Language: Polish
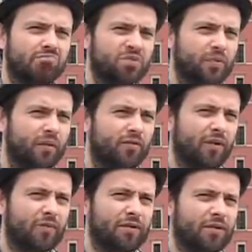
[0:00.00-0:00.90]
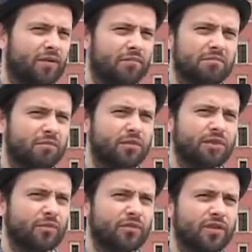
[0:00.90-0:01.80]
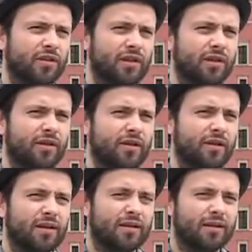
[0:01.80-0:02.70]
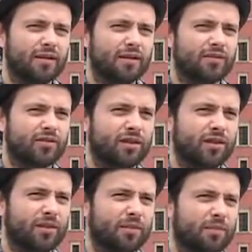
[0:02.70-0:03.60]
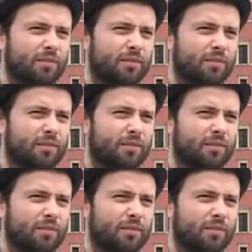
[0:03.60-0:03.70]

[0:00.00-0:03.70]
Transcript: śpiewam, e, piszę muzykę, że